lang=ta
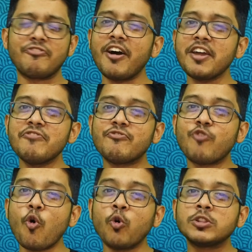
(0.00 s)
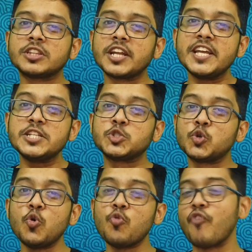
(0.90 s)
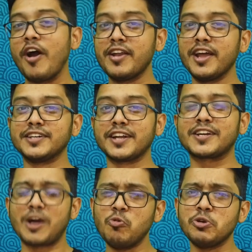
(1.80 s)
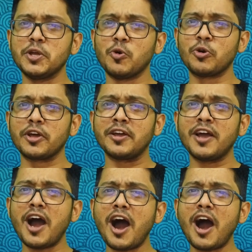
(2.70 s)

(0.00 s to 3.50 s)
ஃபைவ் ஃபோர் த்ரீ டூ ஒன் என்கிற கவுண்டிங்கோடு